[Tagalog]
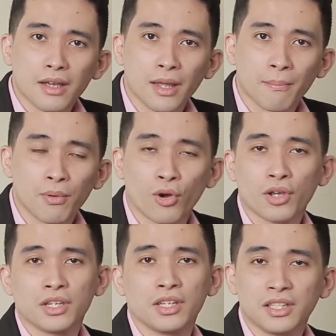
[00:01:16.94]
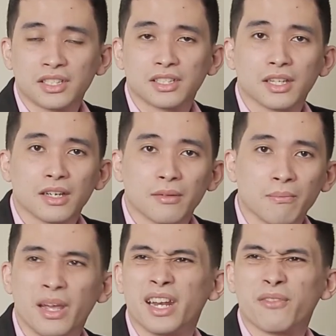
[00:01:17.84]
employees,
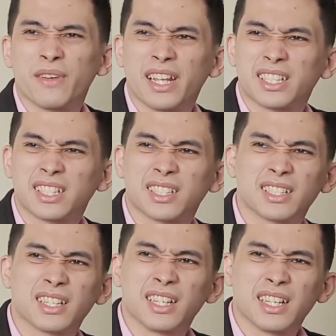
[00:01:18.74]
benefits,